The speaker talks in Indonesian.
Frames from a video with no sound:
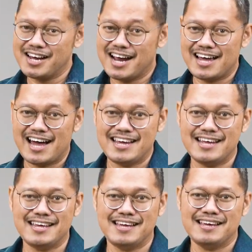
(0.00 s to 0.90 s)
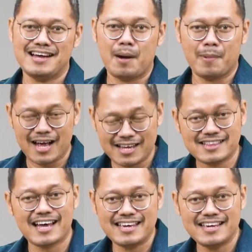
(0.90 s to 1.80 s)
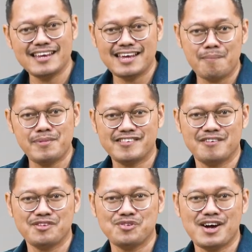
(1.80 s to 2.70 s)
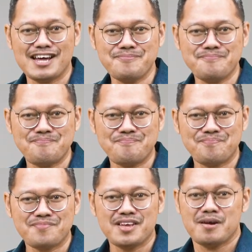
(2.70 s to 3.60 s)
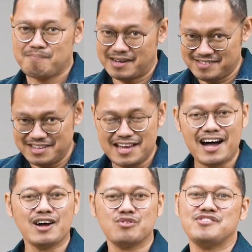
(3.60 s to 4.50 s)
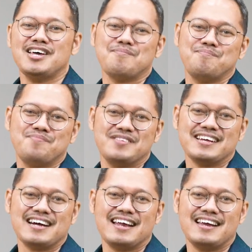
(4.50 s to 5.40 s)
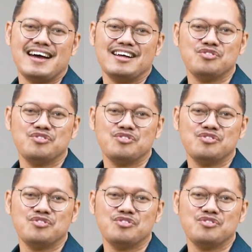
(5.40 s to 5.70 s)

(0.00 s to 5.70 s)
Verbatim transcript: dengan hari ini? Apakah kita ingin diupdate sama Tuhan? Pastinya harus siap, karena